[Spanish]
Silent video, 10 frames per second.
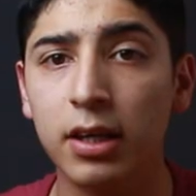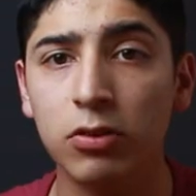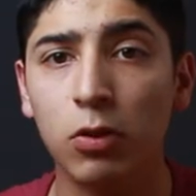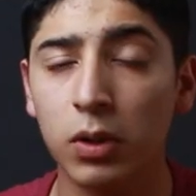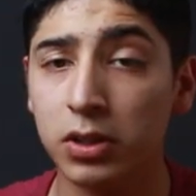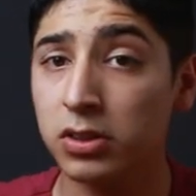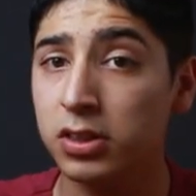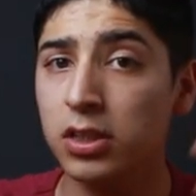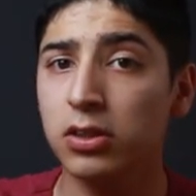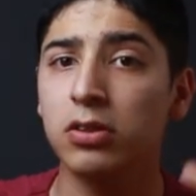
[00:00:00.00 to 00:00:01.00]
ISO
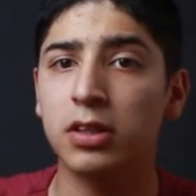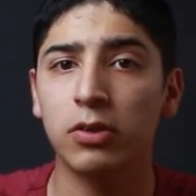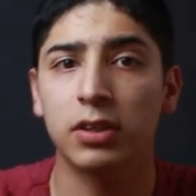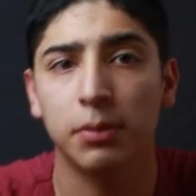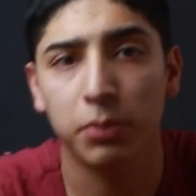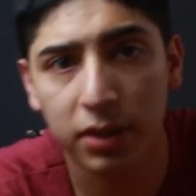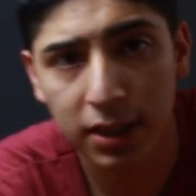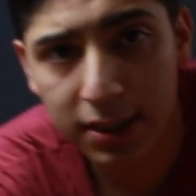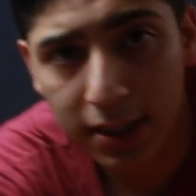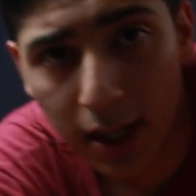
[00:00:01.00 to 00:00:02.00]
400, tengo esta
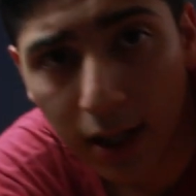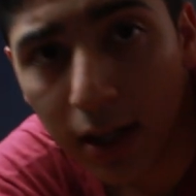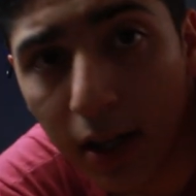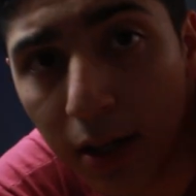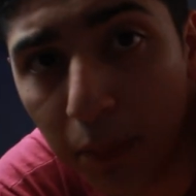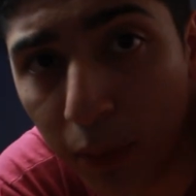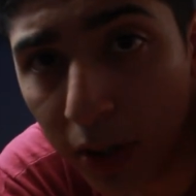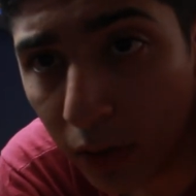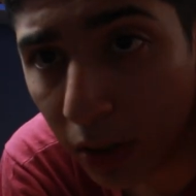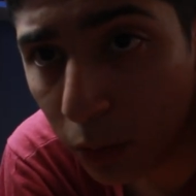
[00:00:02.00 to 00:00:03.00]
potencia.
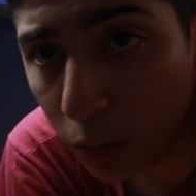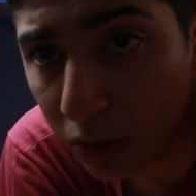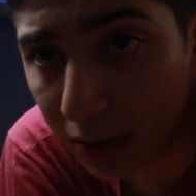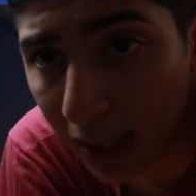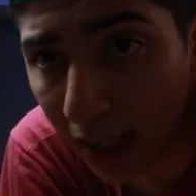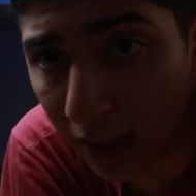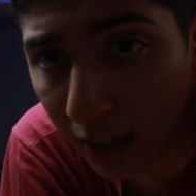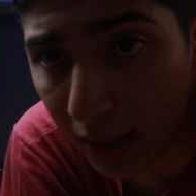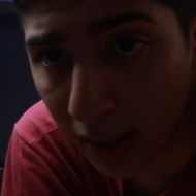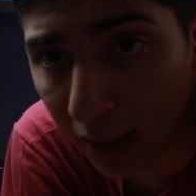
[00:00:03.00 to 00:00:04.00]
Puedo ajustar...
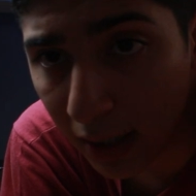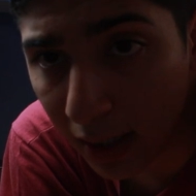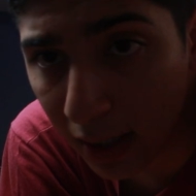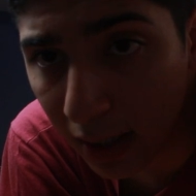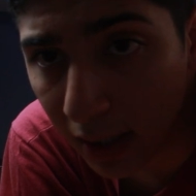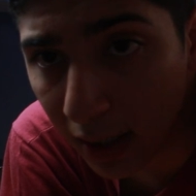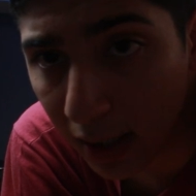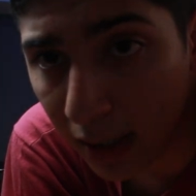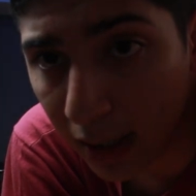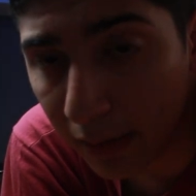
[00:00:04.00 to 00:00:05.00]

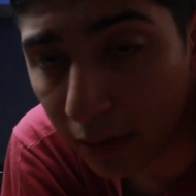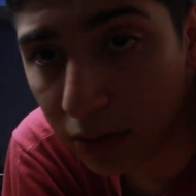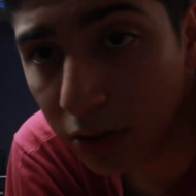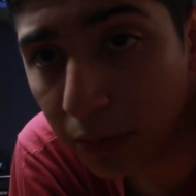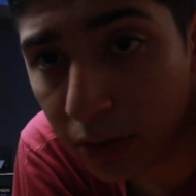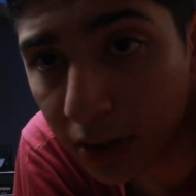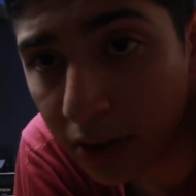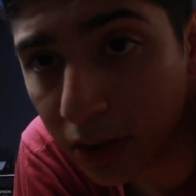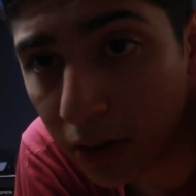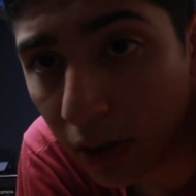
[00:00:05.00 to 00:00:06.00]
La velocidad de
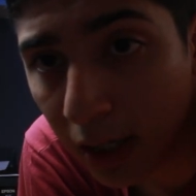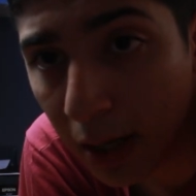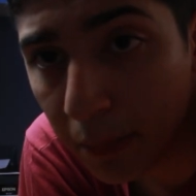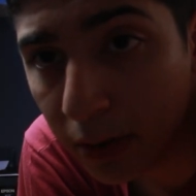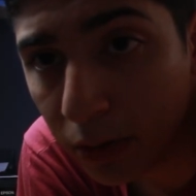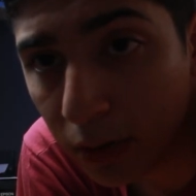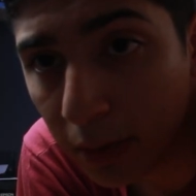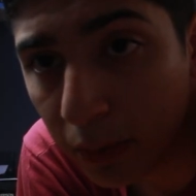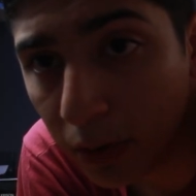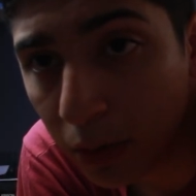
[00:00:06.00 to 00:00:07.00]
obturación no, la apertura
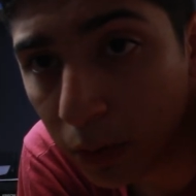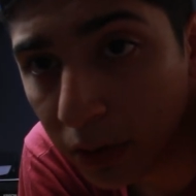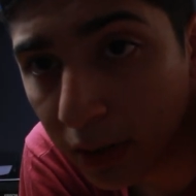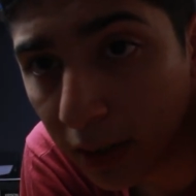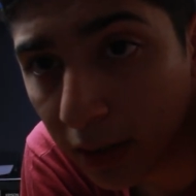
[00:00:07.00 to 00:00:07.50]
puedo ajustar.